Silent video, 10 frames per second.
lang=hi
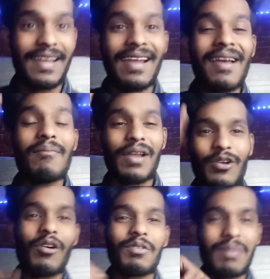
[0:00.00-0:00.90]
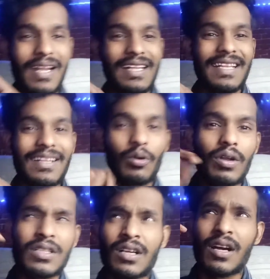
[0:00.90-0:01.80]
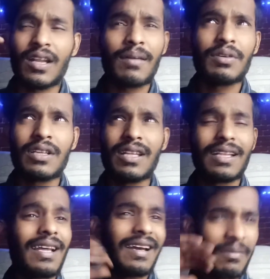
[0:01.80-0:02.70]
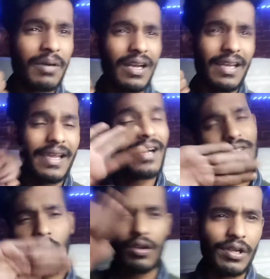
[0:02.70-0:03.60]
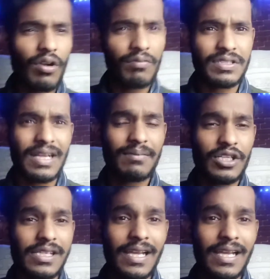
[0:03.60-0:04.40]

पहले कॉफ़ी बनाते हैं थोड़ा सा खाना भी देखते हैं गर्म कर लेंगे ओनली कॉफ़ी से काम चल जाएगा